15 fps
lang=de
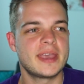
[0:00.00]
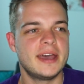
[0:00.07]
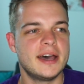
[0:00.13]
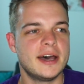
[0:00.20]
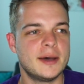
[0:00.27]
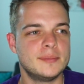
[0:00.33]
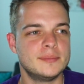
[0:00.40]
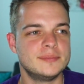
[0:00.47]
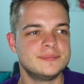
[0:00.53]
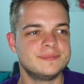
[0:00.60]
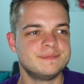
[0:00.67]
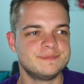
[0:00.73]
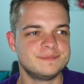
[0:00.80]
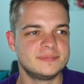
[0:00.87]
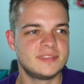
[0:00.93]

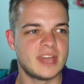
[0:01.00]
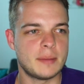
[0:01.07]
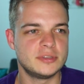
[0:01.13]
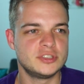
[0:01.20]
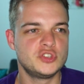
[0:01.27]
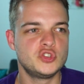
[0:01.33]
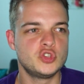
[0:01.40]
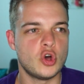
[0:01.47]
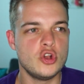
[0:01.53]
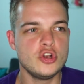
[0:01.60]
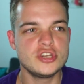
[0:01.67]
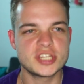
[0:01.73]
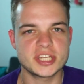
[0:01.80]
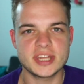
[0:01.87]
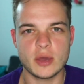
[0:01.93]
Ähm, damit
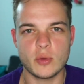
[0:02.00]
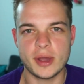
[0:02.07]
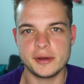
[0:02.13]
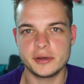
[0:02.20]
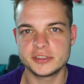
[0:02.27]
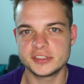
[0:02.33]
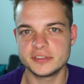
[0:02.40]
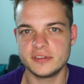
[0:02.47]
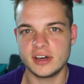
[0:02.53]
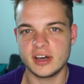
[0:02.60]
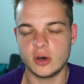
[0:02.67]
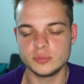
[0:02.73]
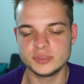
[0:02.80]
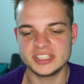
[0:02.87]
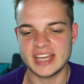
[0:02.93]
sollte der Wide
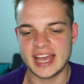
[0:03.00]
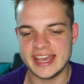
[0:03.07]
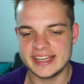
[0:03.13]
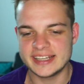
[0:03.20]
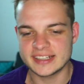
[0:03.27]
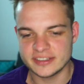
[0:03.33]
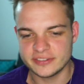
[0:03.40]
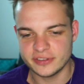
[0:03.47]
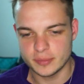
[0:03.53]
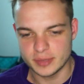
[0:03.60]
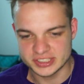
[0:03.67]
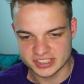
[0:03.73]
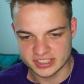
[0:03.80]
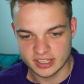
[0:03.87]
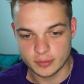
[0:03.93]
Receiver-Raum sich eigentlich
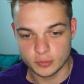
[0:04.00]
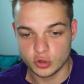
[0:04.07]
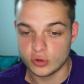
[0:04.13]
verbessert haben.